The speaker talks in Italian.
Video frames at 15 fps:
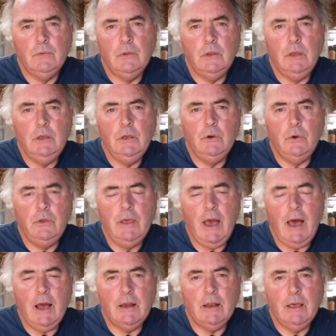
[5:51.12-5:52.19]

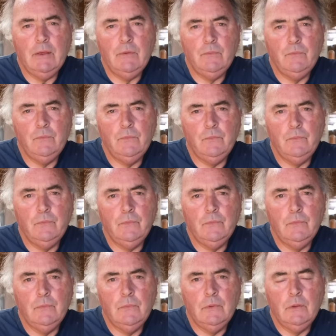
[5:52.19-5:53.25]
ingoiare,
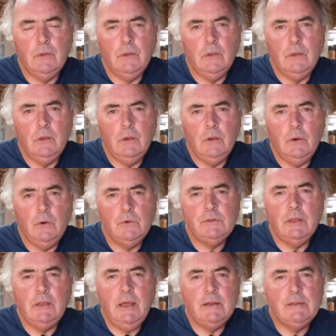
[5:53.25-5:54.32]
o
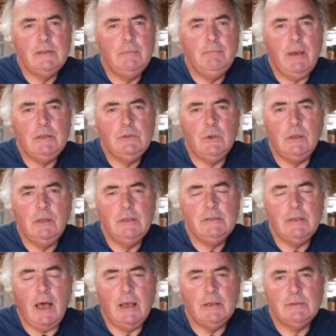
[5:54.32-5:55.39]
sedersi in mezzo al
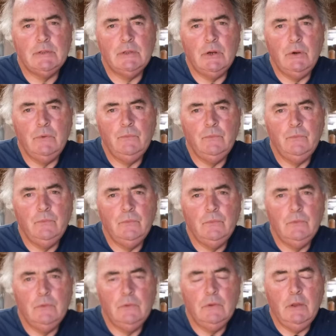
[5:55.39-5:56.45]
disastro
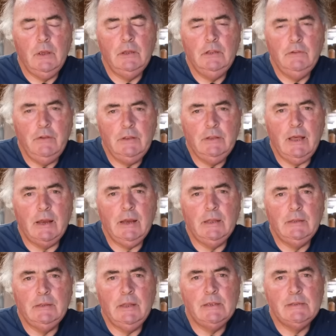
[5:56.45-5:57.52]
e
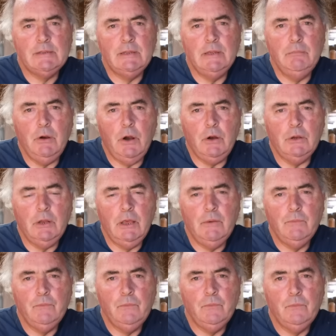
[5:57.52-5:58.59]
diventare testimoni
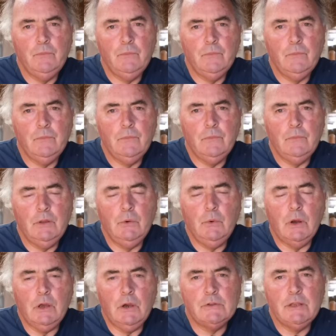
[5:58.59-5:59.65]
di
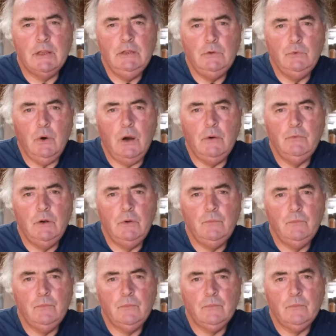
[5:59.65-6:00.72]
qualcosa di nuovo.
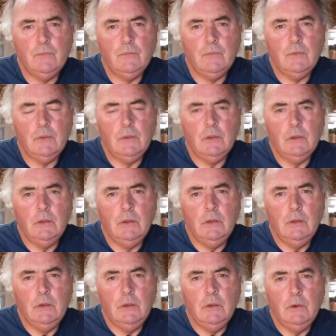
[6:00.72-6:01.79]

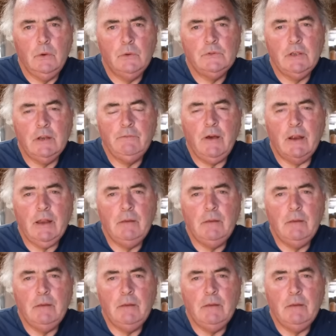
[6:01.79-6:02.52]
Osservare